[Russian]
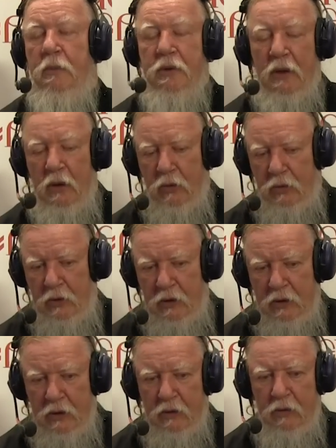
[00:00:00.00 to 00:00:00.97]
Абсолютно.
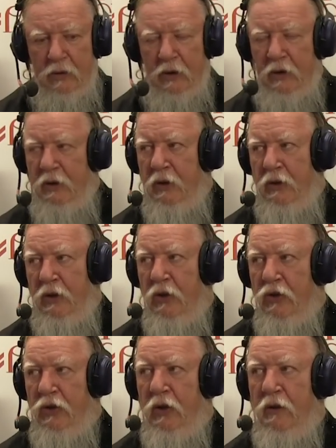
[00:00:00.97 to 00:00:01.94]
Это вот
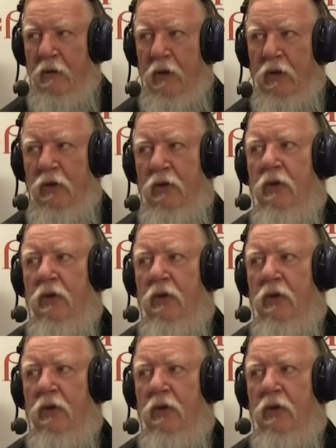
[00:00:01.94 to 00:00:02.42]
идентичные вещи.